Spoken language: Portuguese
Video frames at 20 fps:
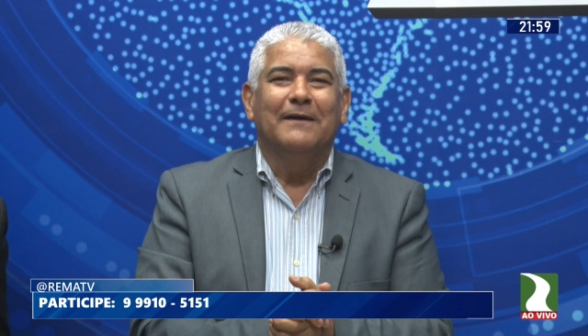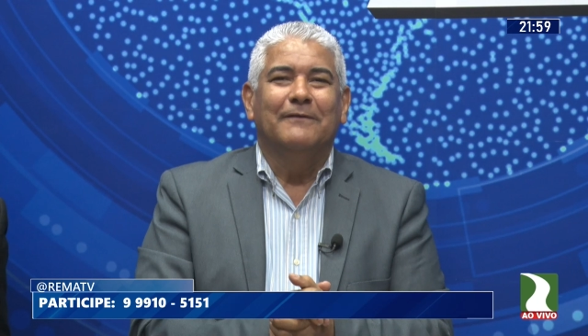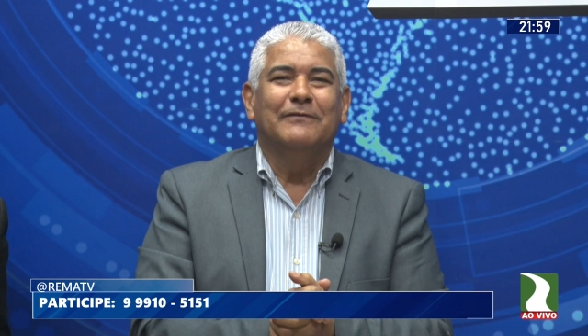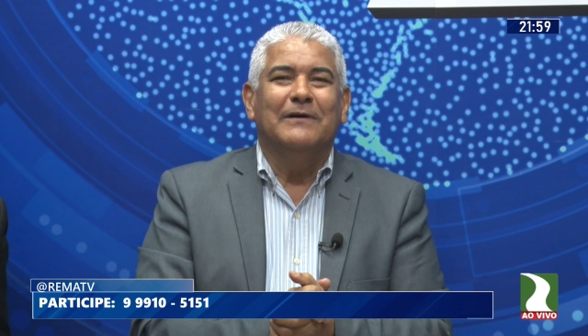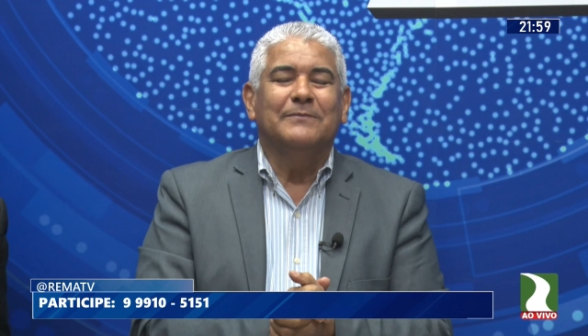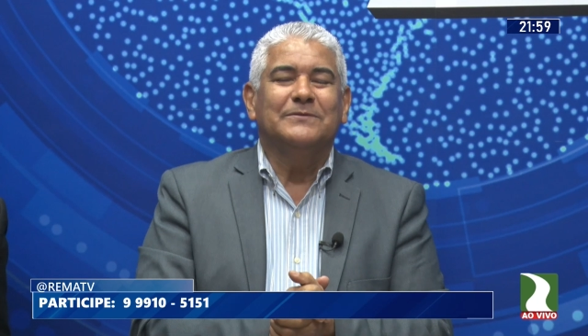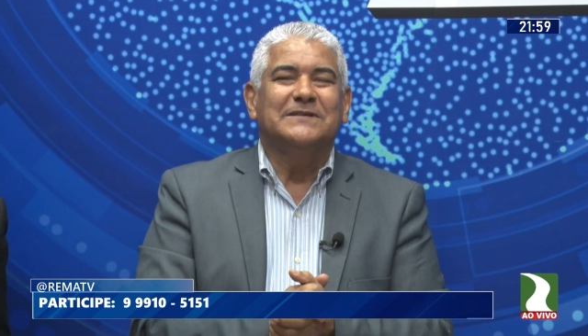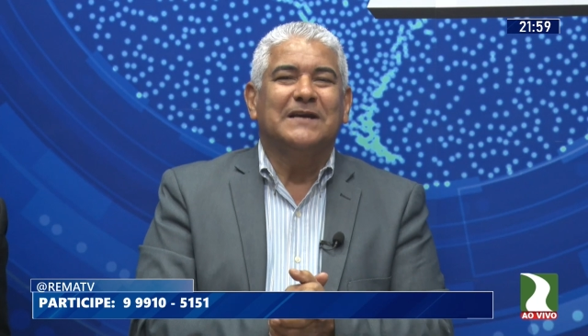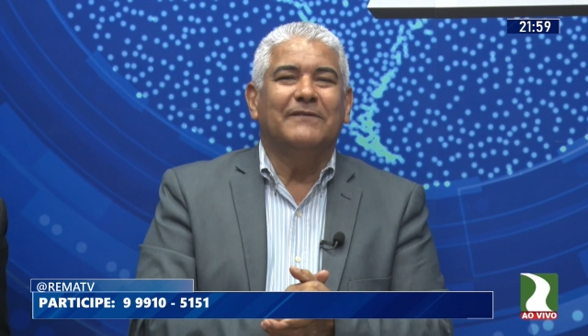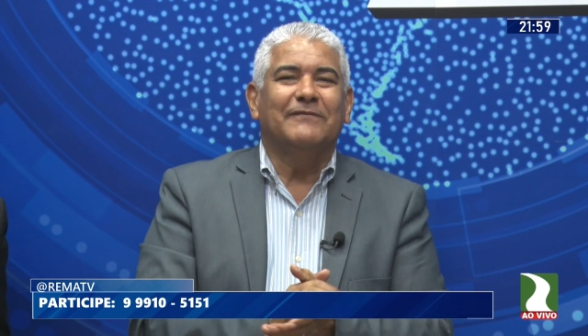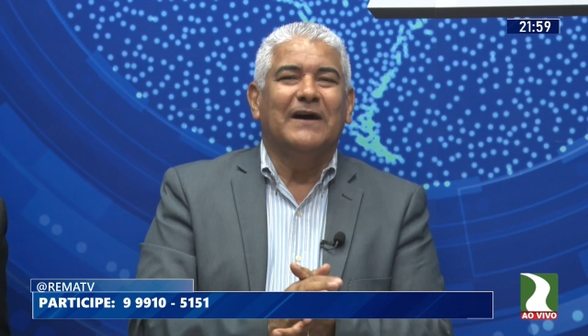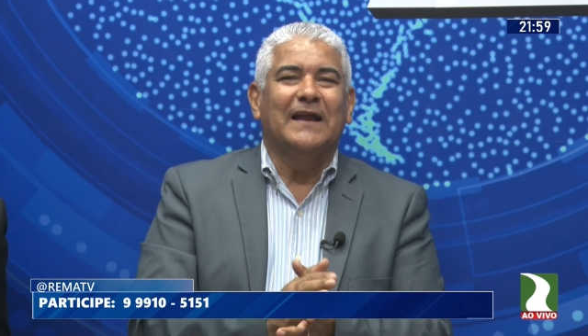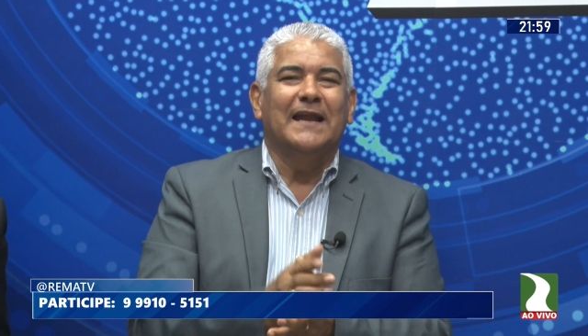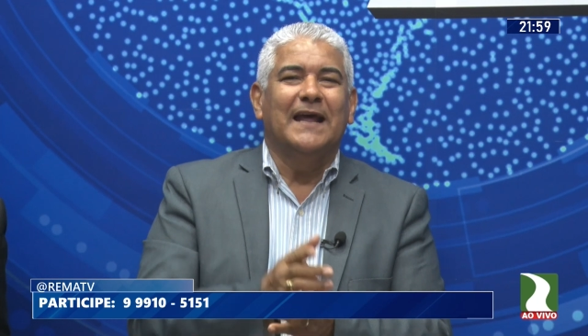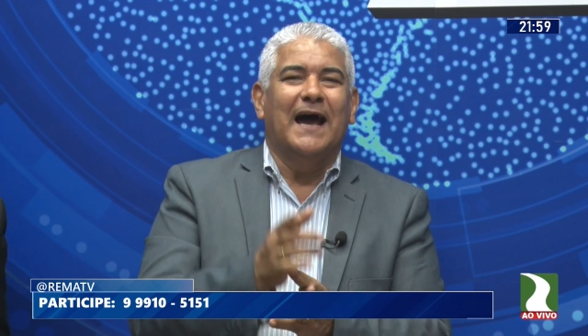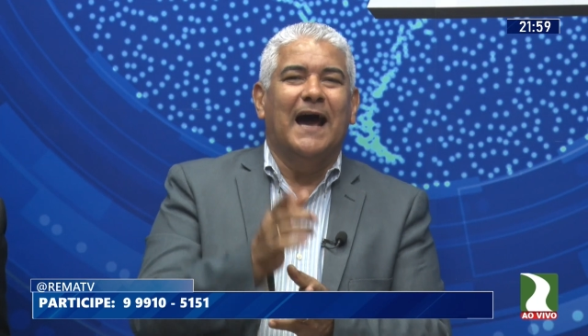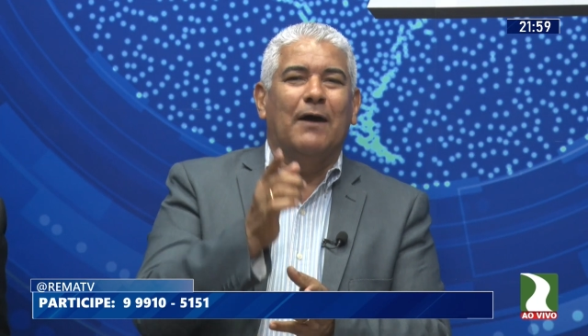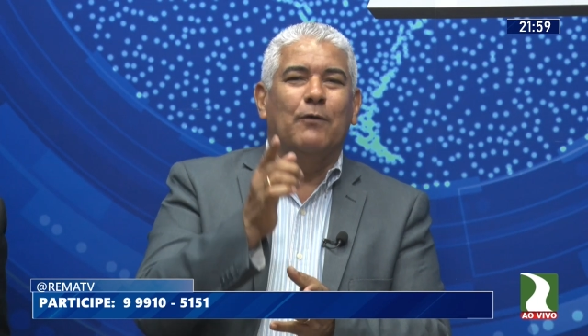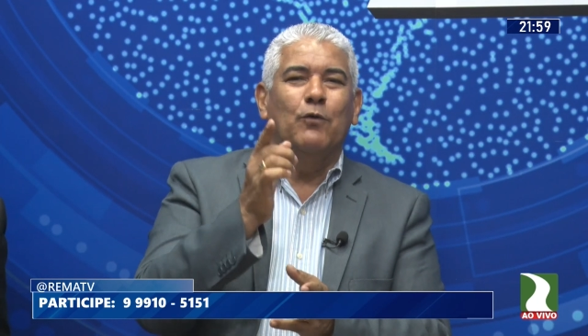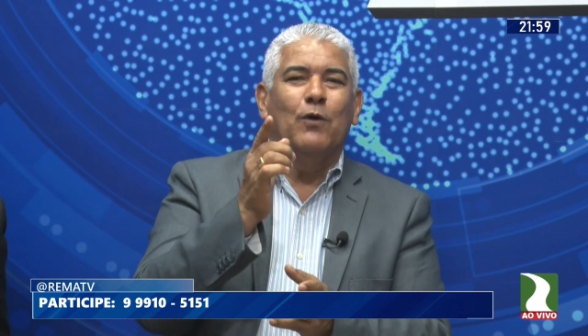Vamos
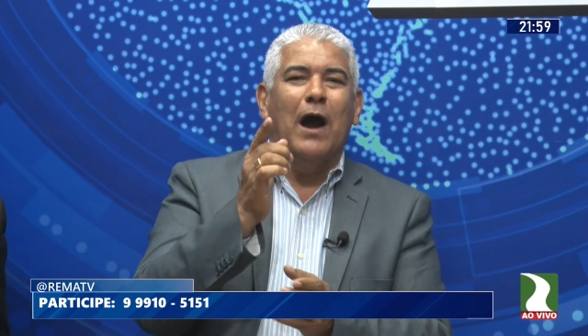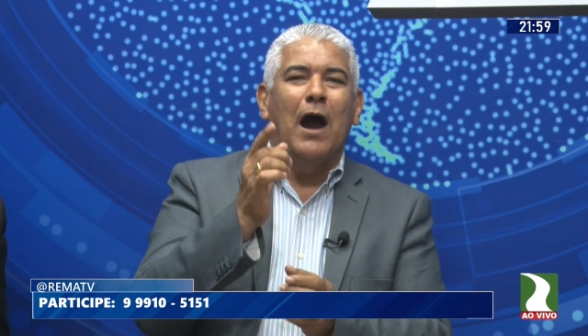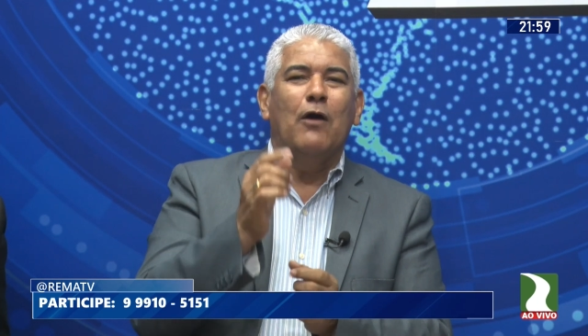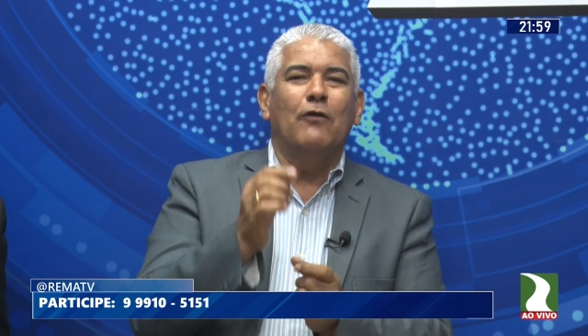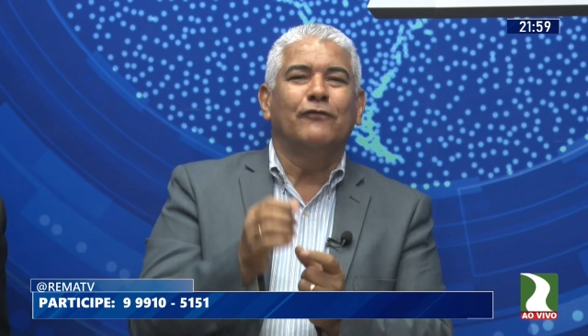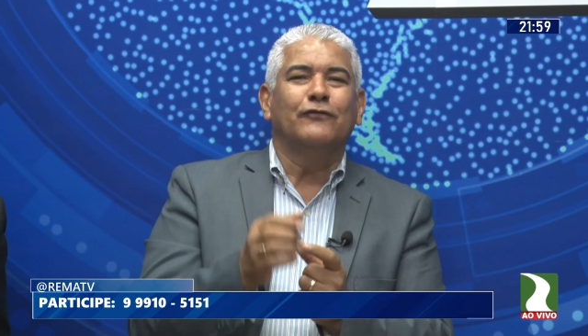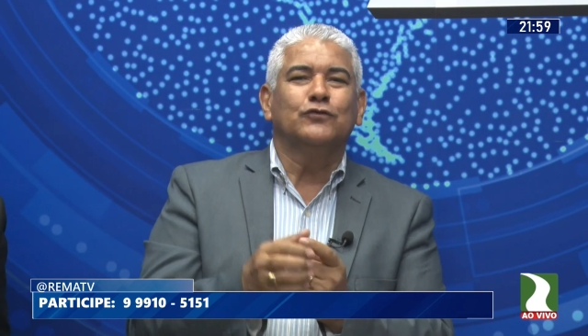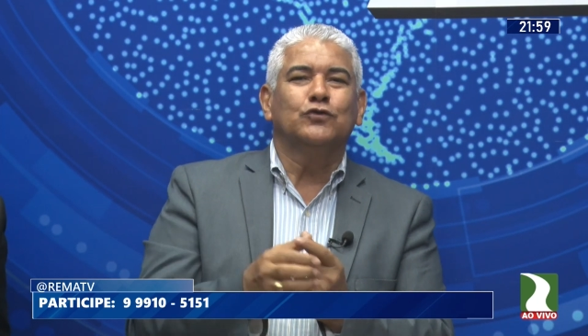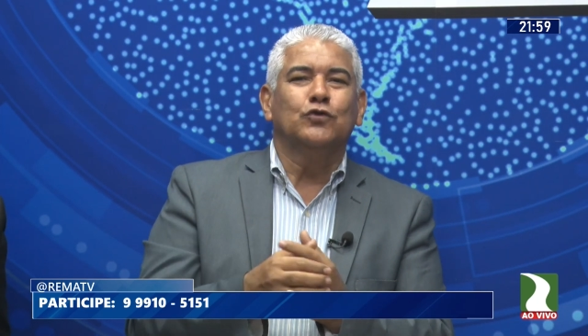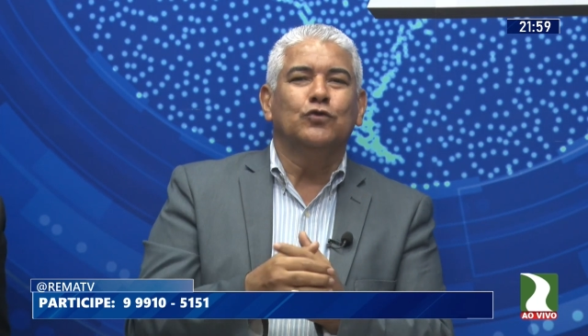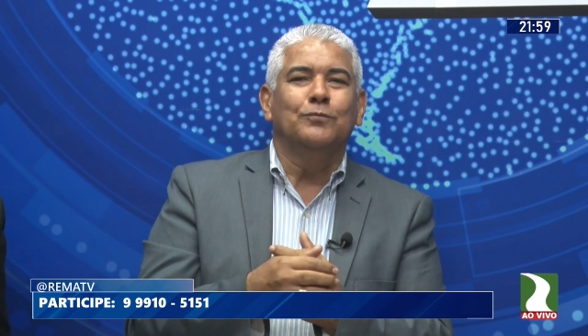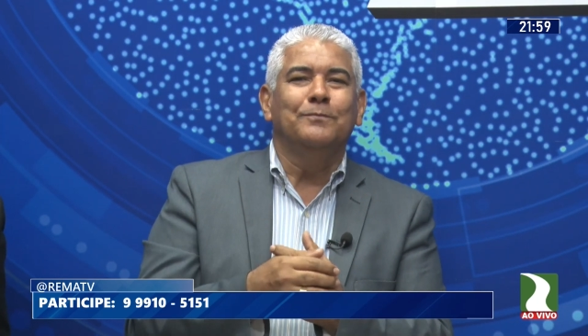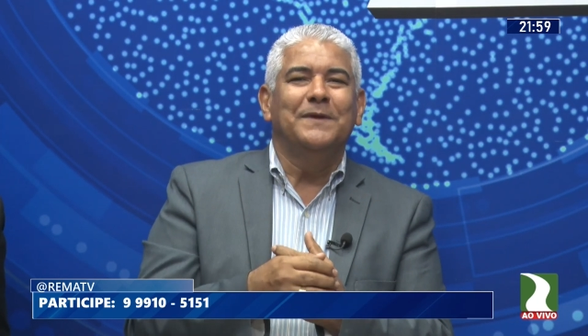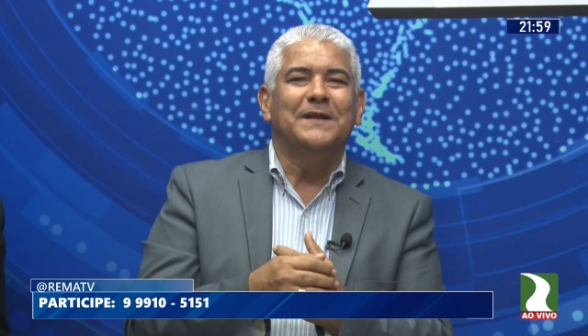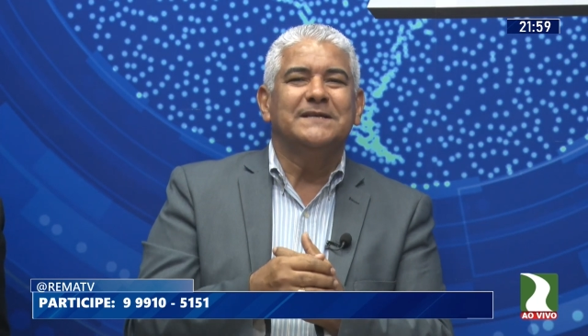avaliar o alvo do